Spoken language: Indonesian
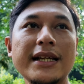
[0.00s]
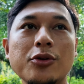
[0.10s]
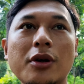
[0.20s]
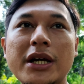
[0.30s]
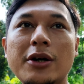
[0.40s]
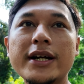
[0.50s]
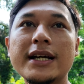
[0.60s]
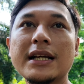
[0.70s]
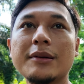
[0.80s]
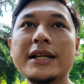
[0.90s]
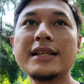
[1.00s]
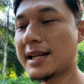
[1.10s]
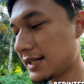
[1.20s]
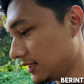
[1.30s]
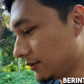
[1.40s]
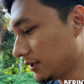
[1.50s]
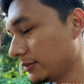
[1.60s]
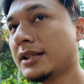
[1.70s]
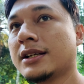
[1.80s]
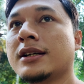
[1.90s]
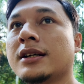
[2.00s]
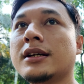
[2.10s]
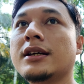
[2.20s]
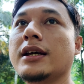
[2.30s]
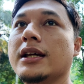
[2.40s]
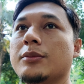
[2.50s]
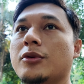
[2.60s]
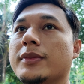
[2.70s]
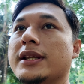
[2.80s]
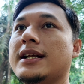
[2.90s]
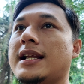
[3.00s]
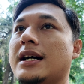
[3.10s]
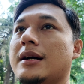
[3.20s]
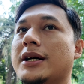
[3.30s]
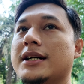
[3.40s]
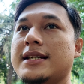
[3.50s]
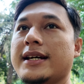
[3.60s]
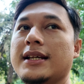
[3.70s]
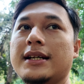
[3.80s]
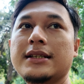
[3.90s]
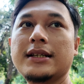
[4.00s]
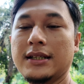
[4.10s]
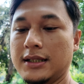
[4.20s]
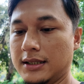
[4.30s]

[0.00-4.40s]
ada dua biawak yang lagi berinteraksi teman-teman ini momen yang langka banget saya lihat sih